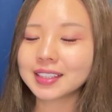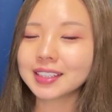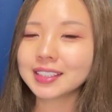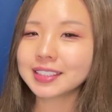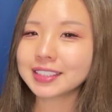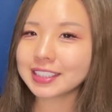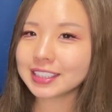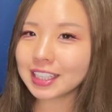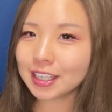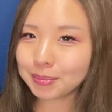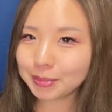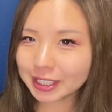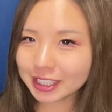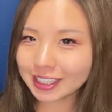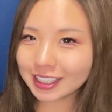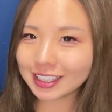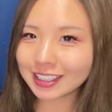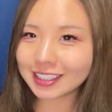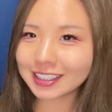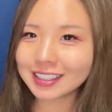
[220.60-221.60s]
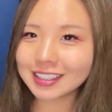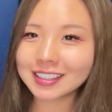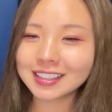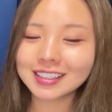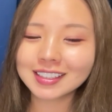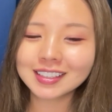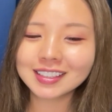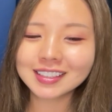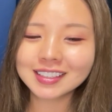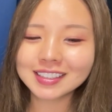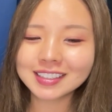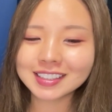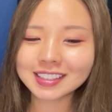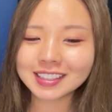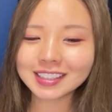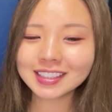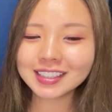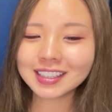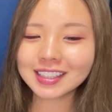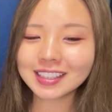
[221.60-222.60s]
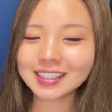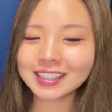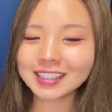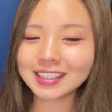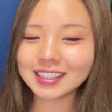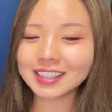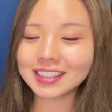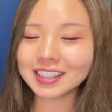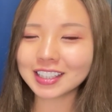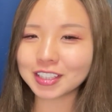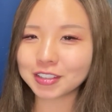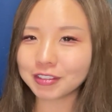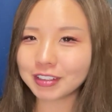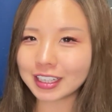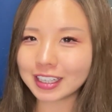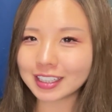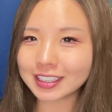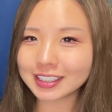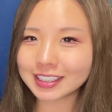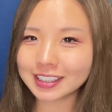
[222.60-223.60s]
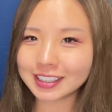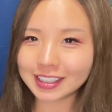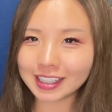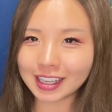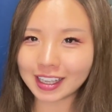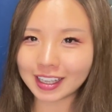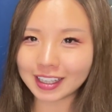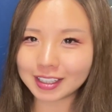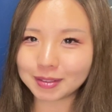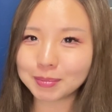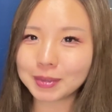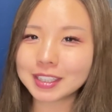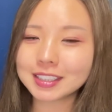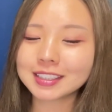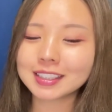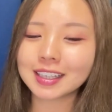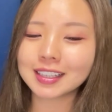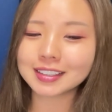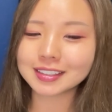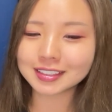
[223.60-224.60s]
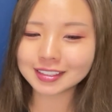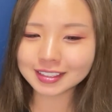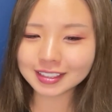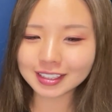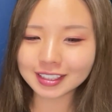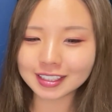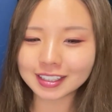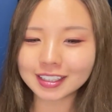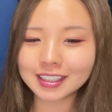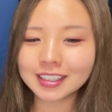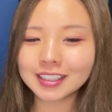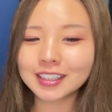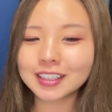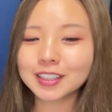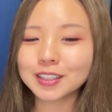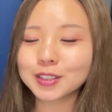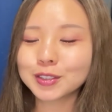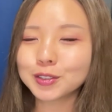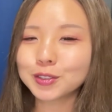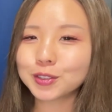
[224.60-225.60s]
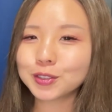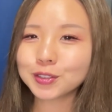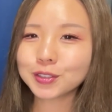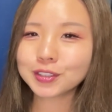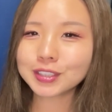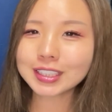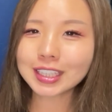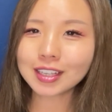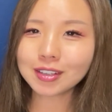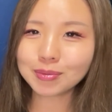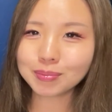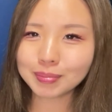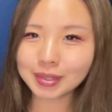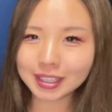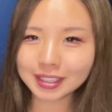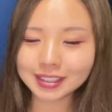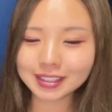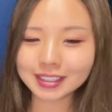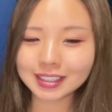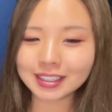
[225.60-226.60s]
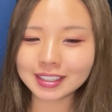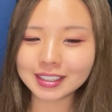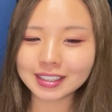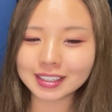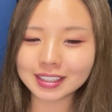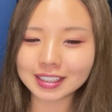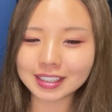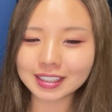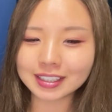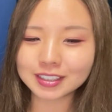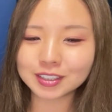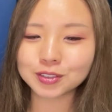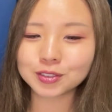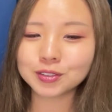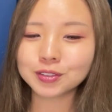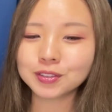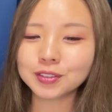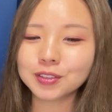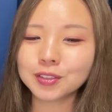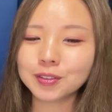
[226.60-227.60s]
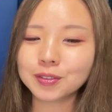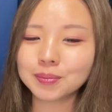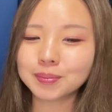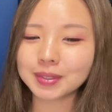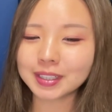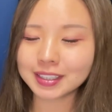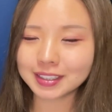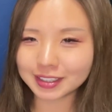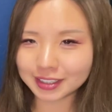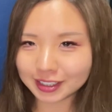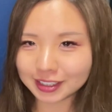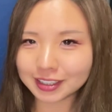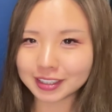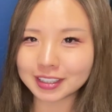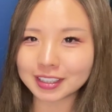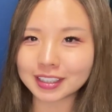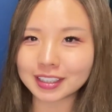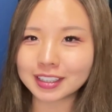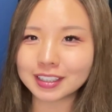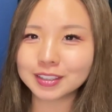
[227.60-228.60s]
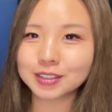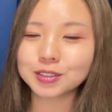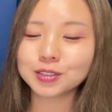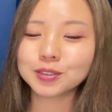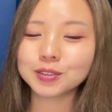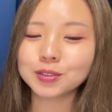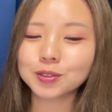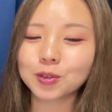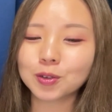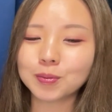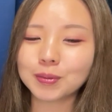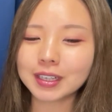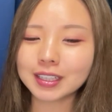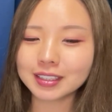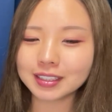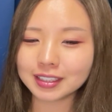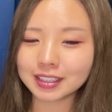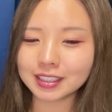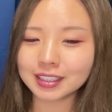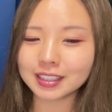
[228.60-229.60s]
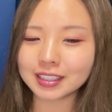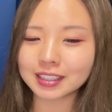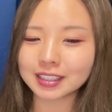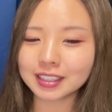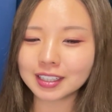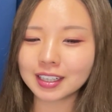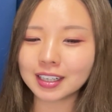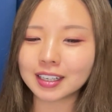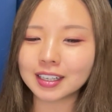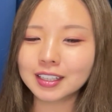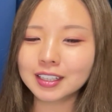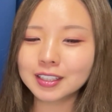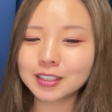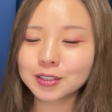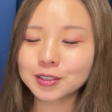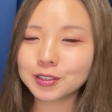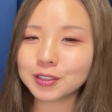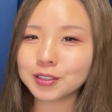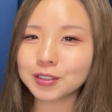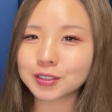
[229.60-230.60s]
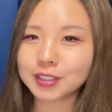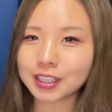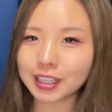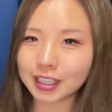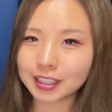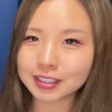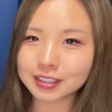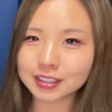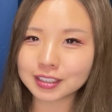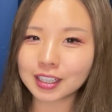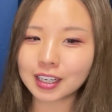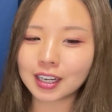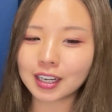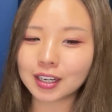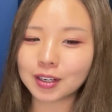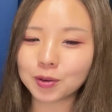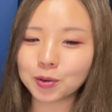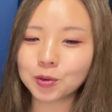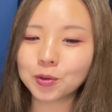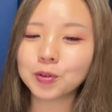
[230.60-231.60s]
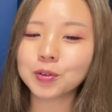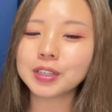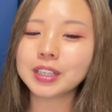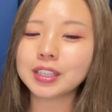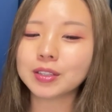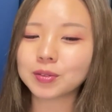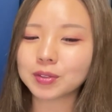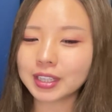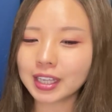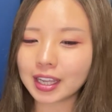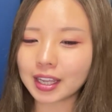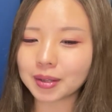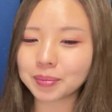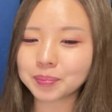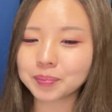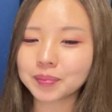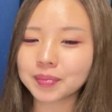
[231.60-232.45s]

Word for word: ちなみに、しんがり人気は来ていませんし、13番人気、14番人気、15番人気が来るケースが多いので、